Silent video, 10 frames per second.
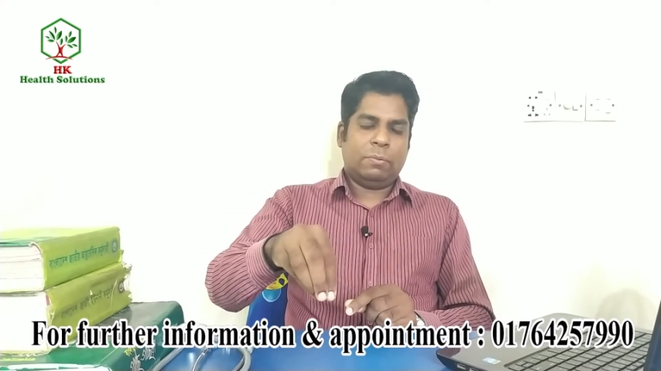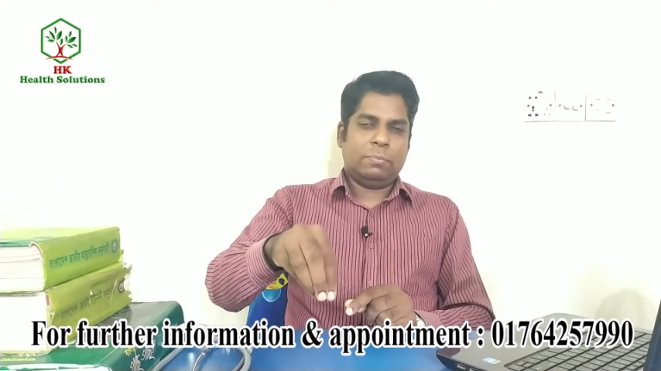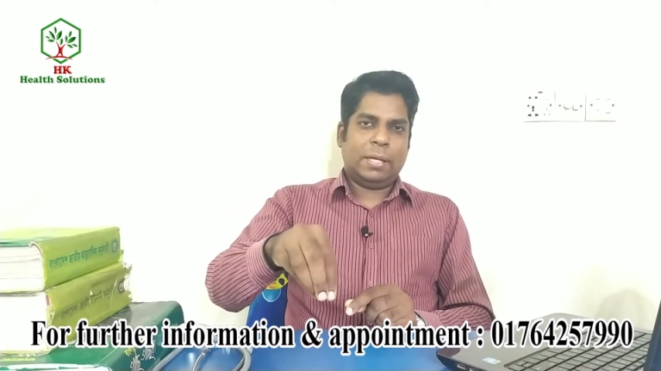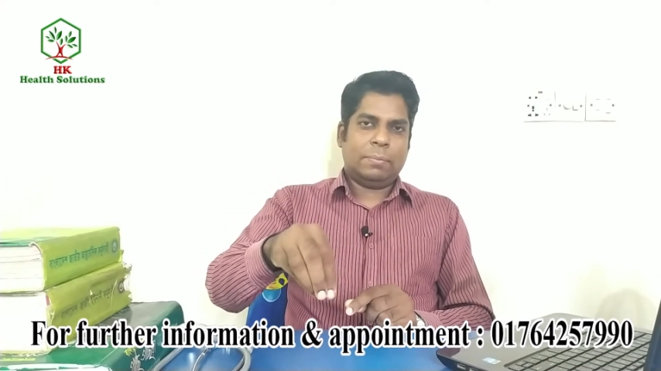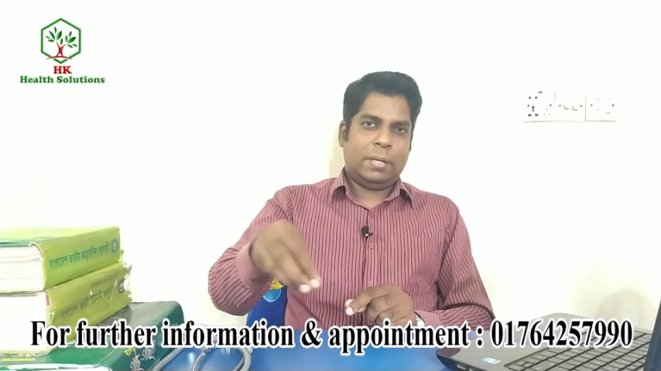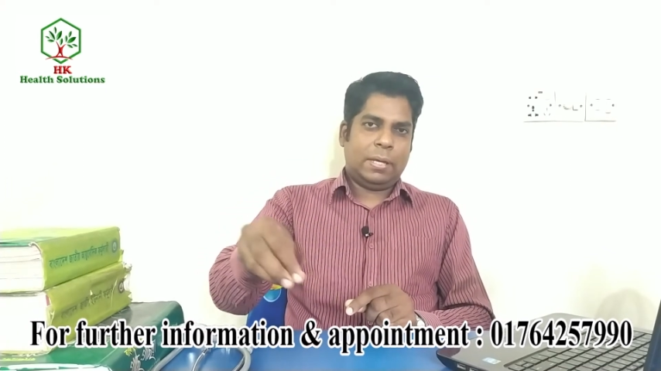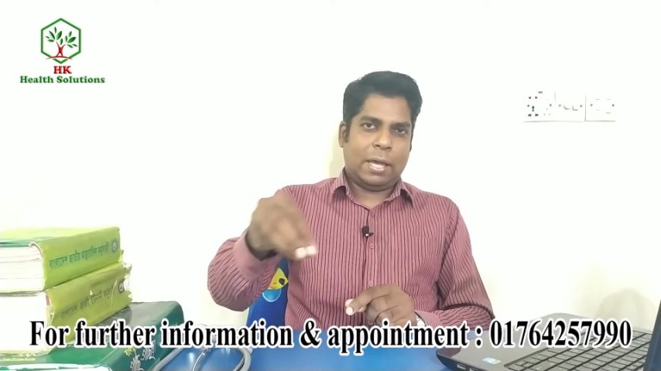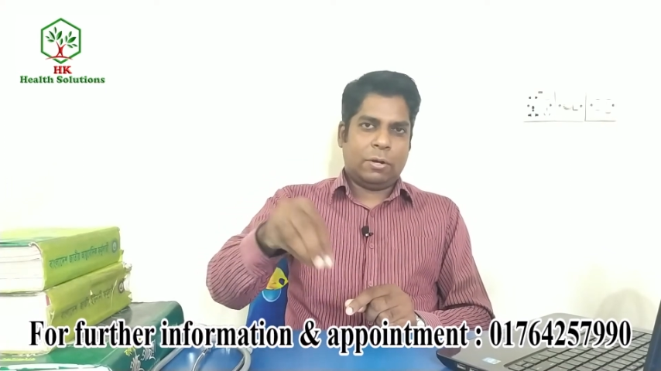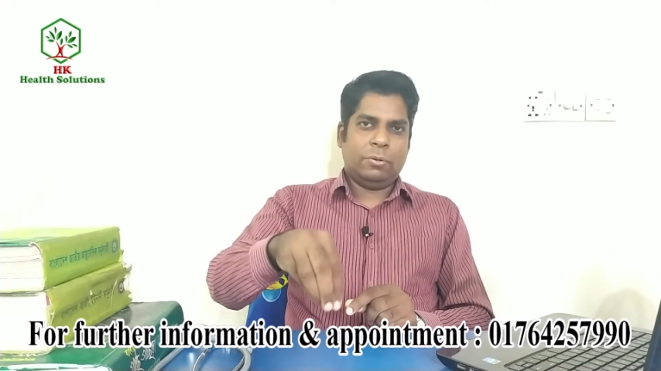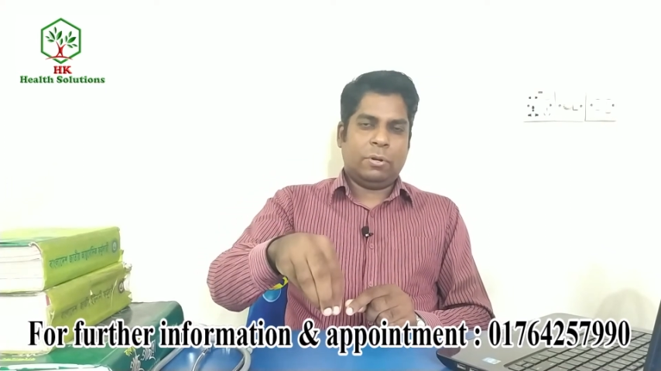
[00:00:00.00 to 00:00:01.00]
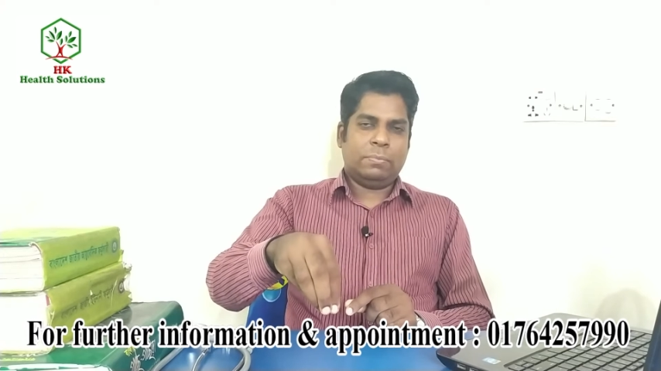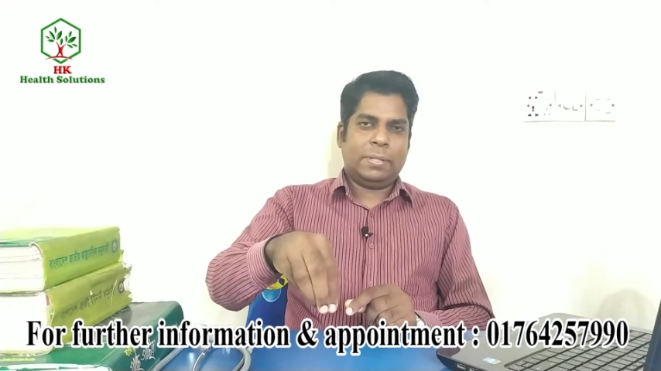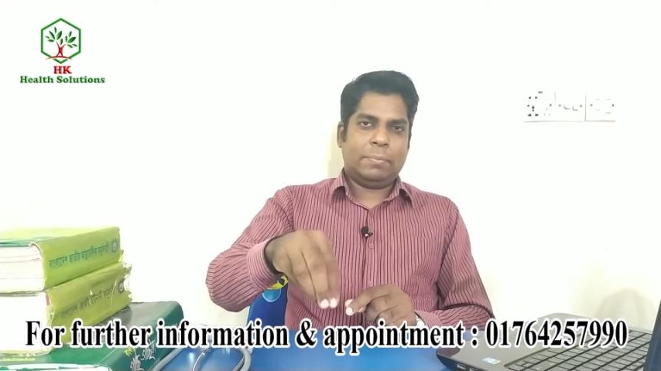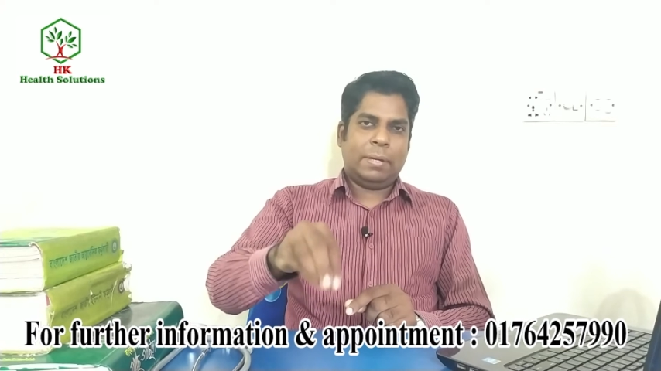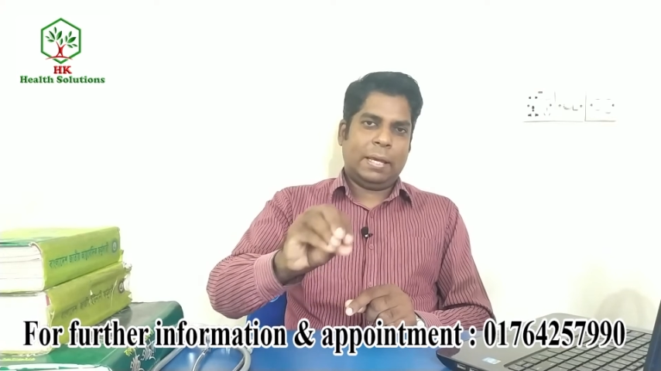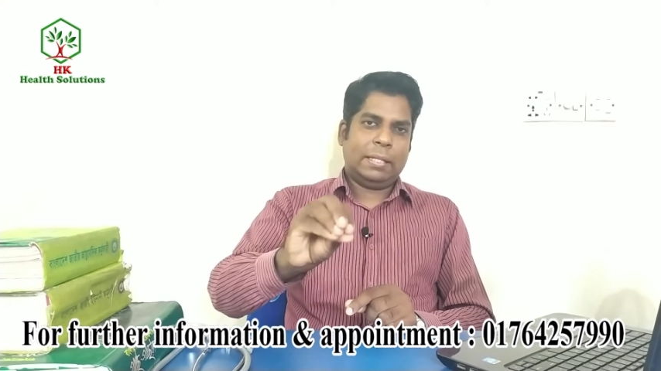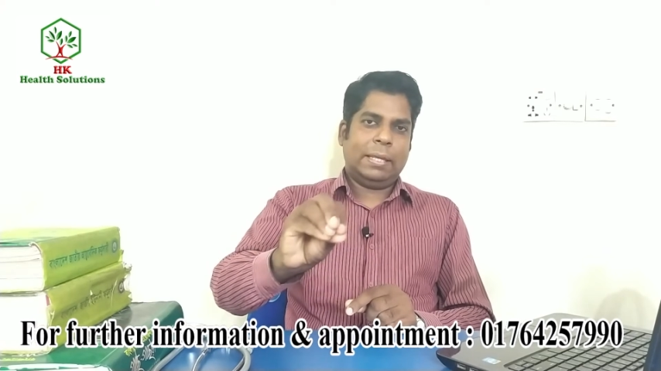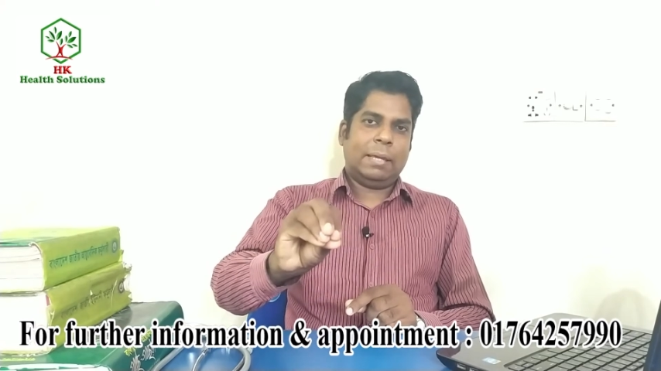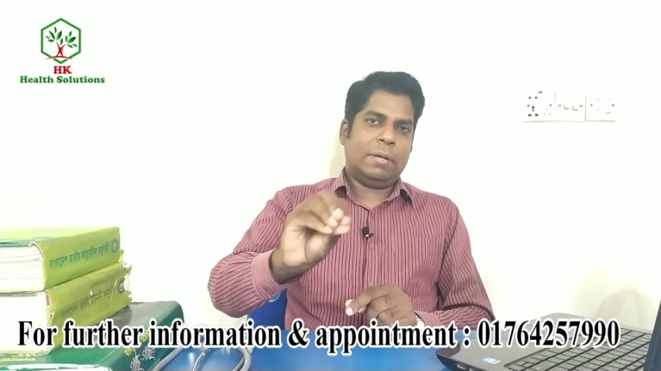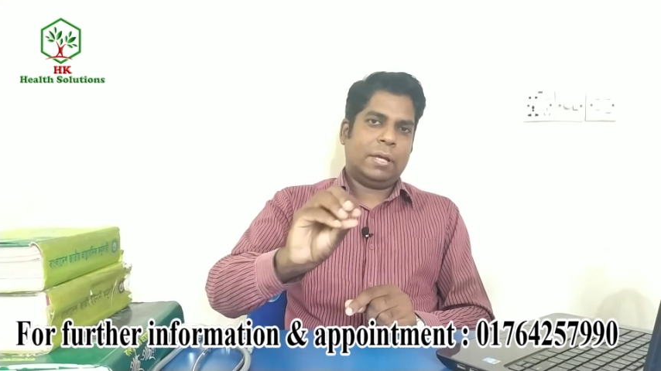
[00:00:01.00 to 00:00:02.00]
গরম থাকবে আয়রন গরম থাকবে এখান
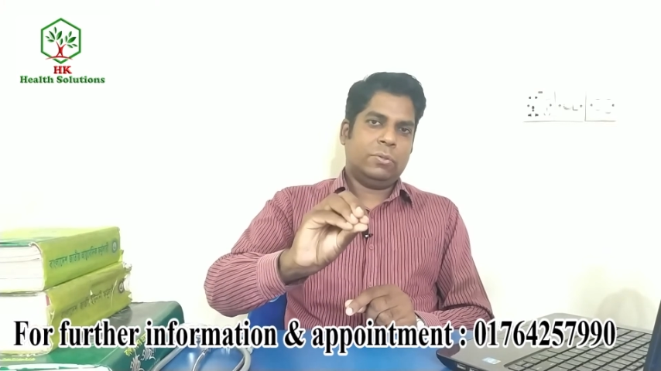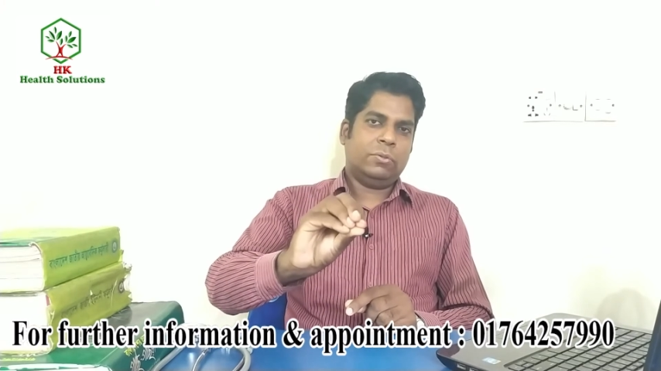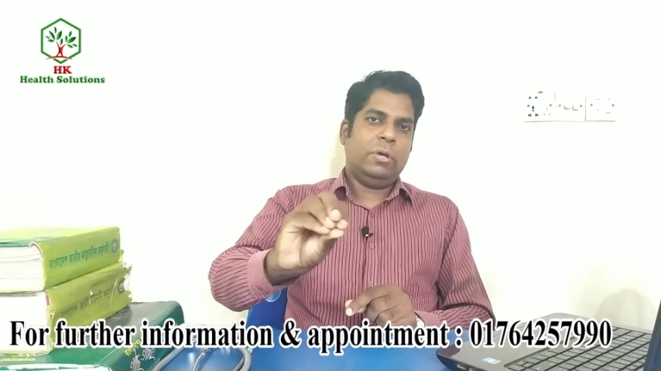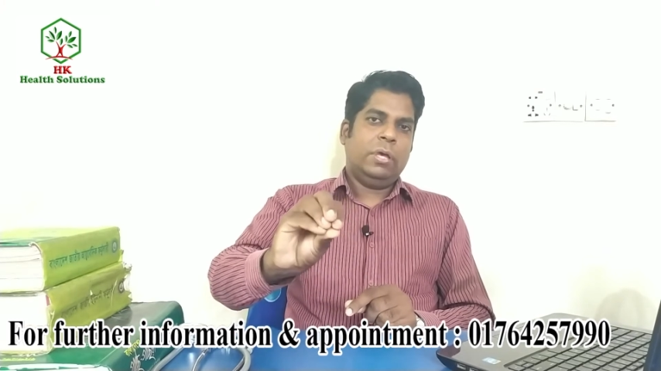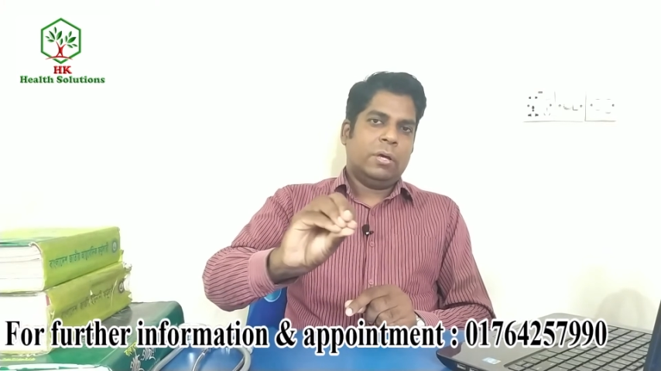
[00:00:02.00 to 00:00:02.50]
থেকে আমরা কিন্তু